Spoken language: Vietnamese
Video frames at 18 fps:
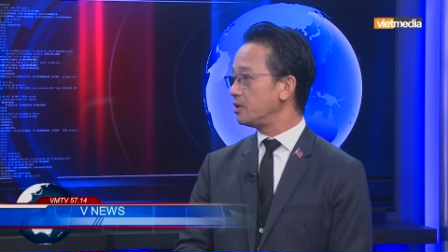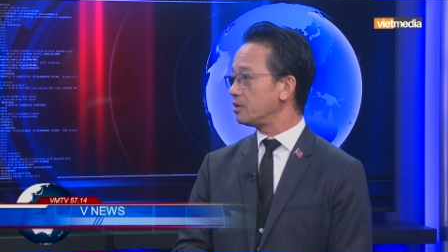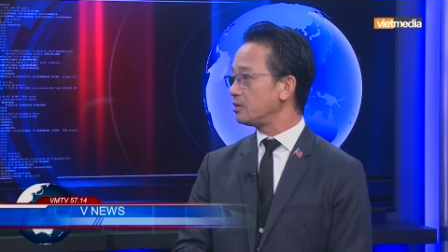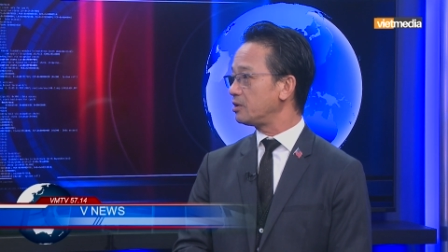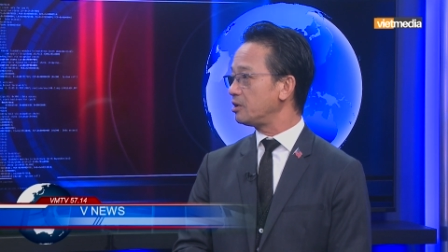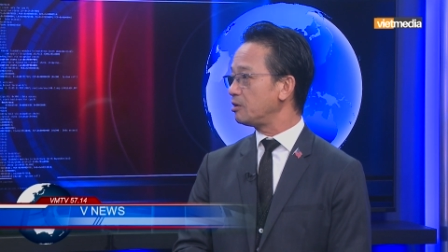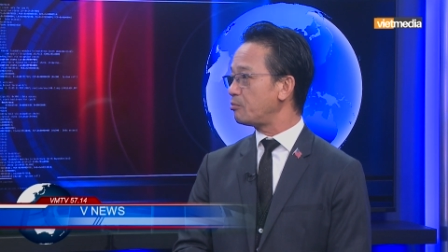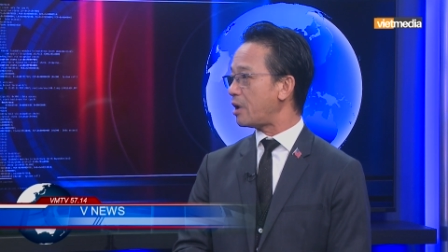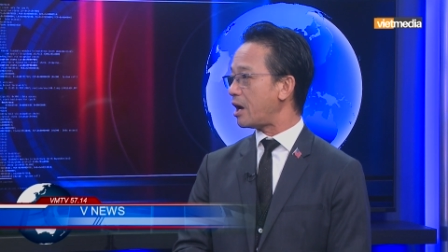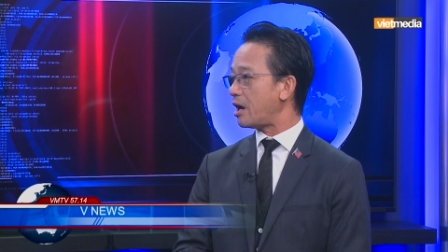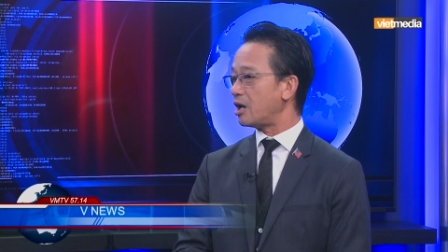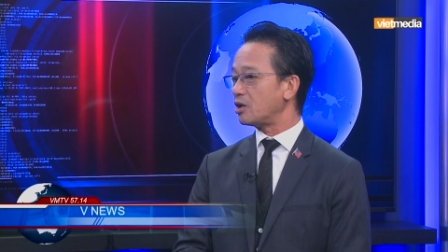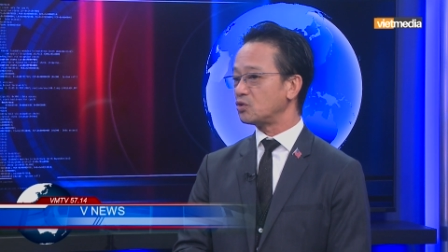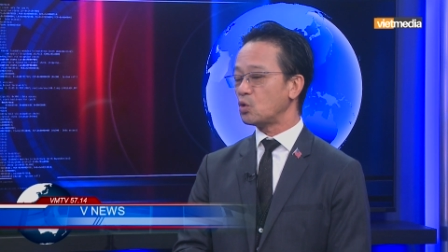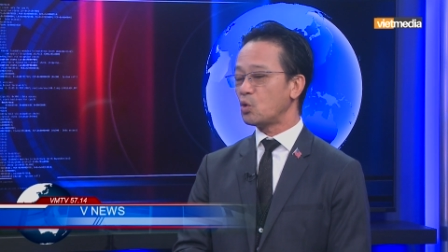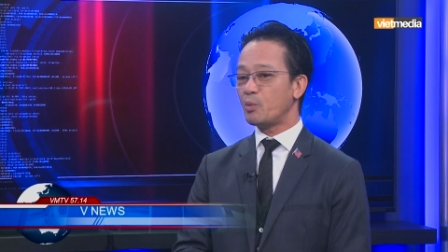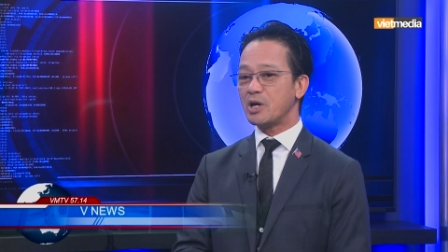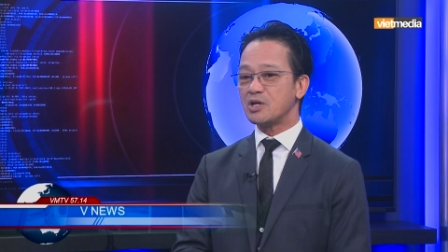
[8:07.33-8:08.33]
chứ mà
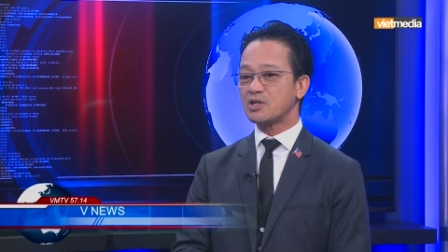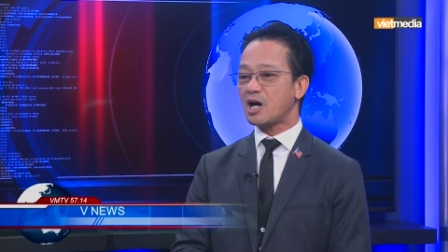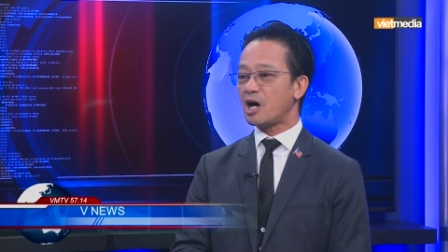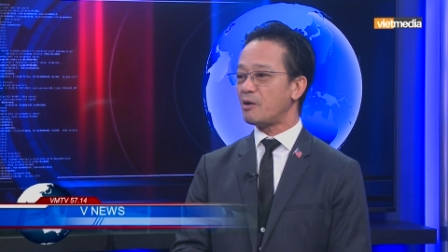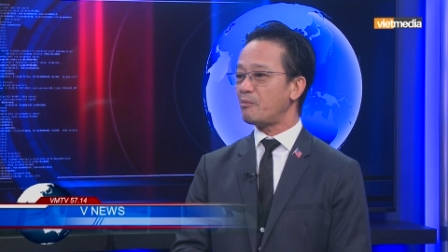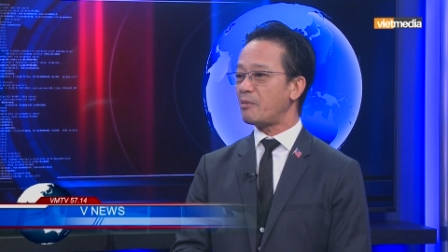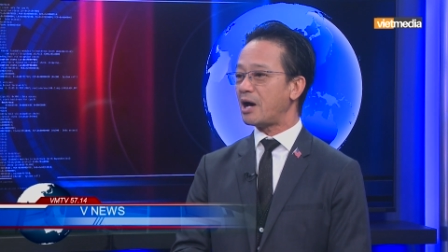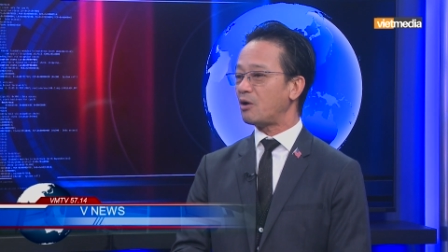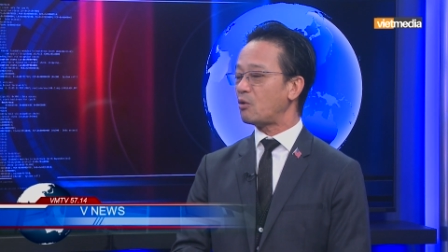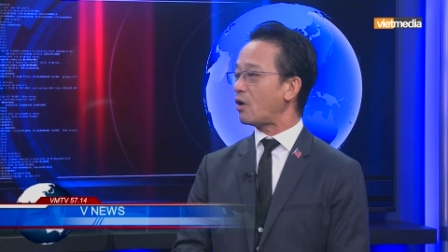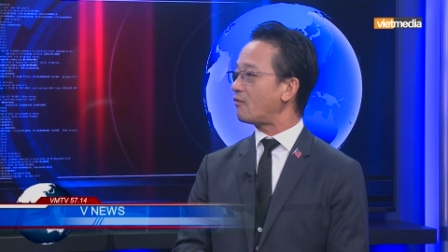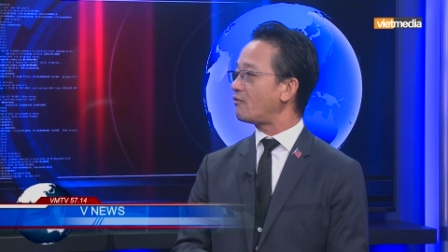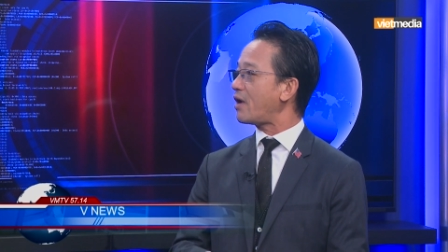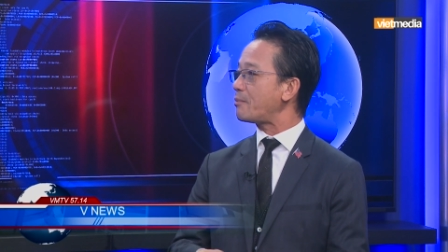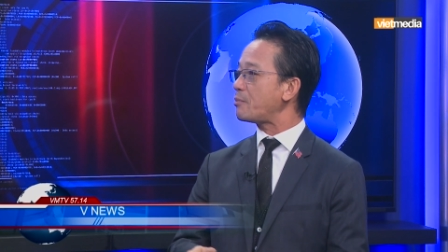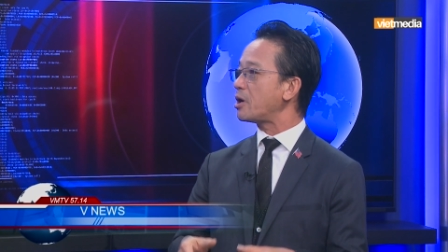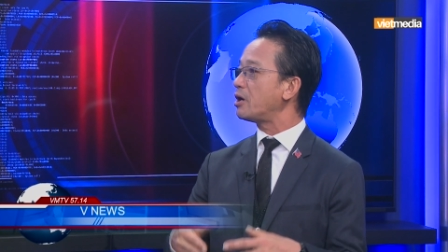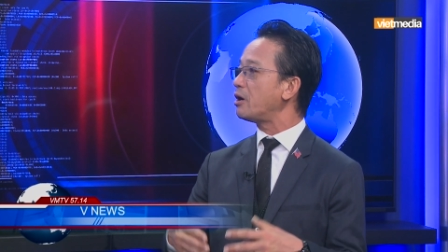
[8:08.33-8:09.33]
dù bây giờ mà luật
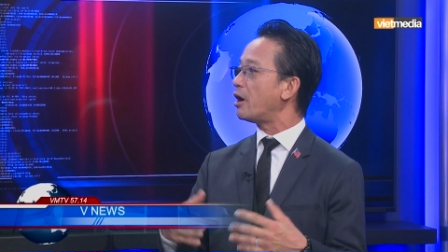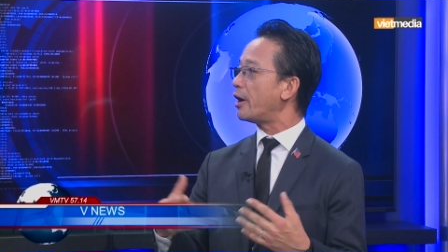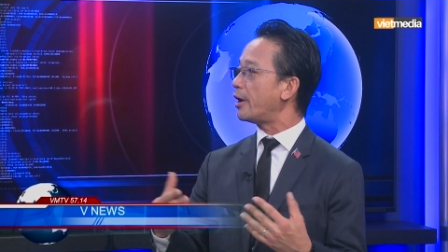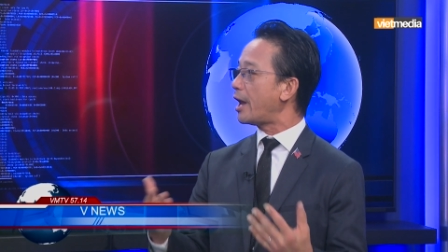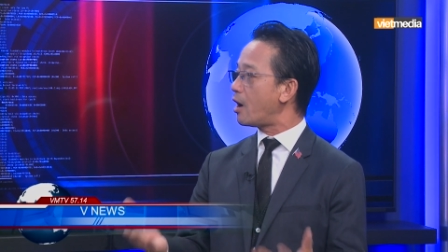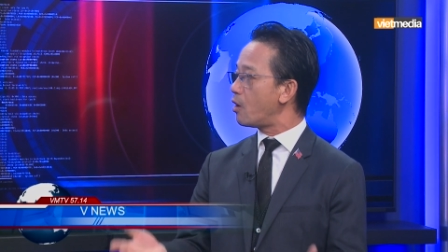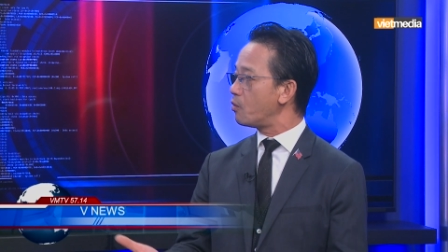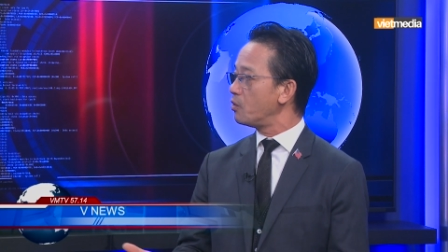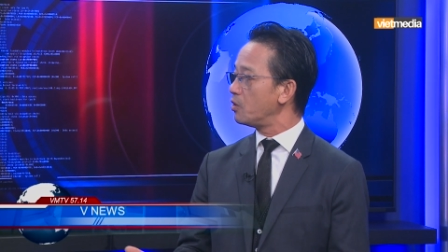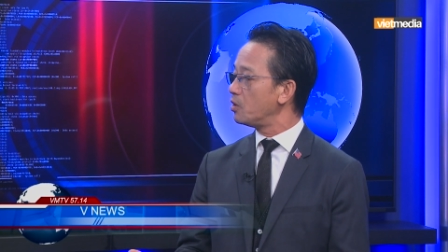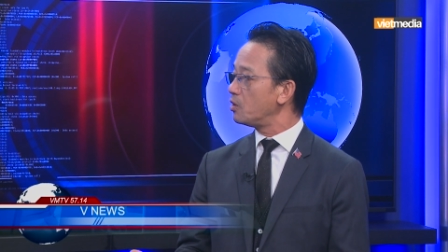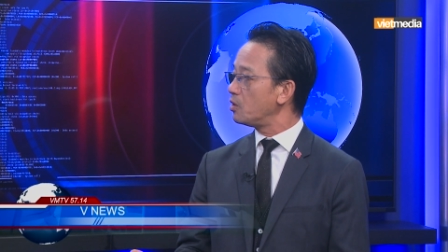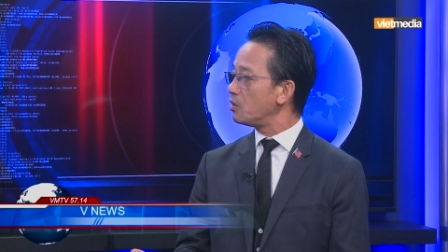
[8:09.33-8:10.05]
pháp bất cứ ở đâu